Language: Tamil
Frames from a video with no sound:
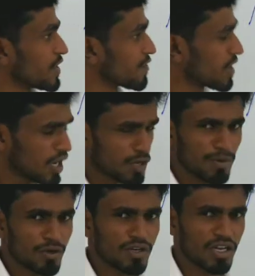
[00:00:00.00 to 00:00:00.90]
லைஃப்
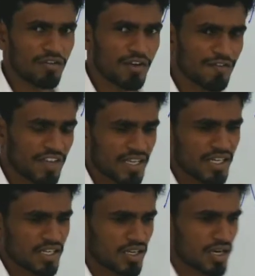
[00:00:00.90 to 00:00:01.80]
கார்பனுடைய ஆஃப் லைஃப் ஏன்
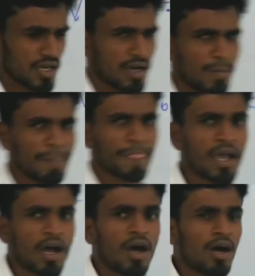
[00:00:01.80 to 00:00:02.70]
எடுக்கிறோன்னா
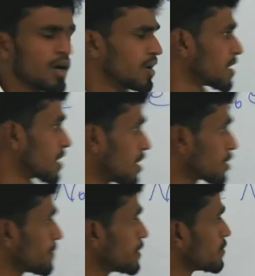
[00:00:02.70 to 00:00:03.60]

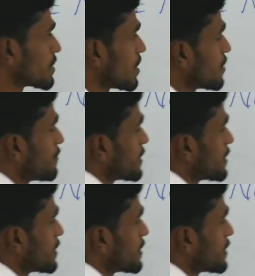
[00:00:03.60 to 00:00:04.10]
கார்பனுடைய ஆஃப்